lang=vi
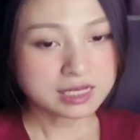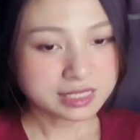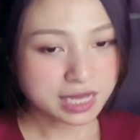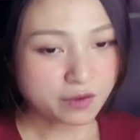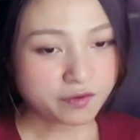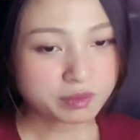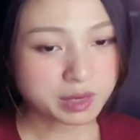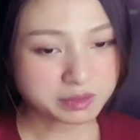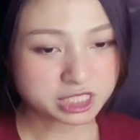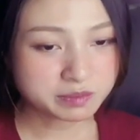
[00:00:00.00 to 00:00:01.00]
ngao phong
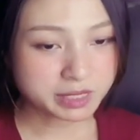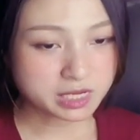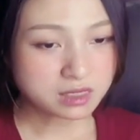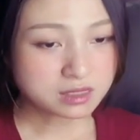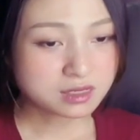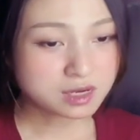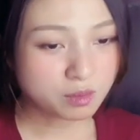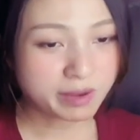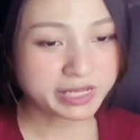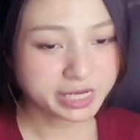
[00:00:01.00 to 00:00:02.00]
nằm ở trên mặt đất
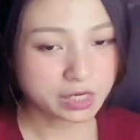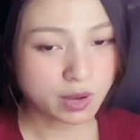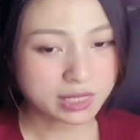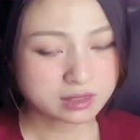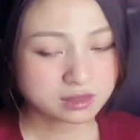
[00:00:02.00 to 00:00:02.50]
lông mày nhảy loạn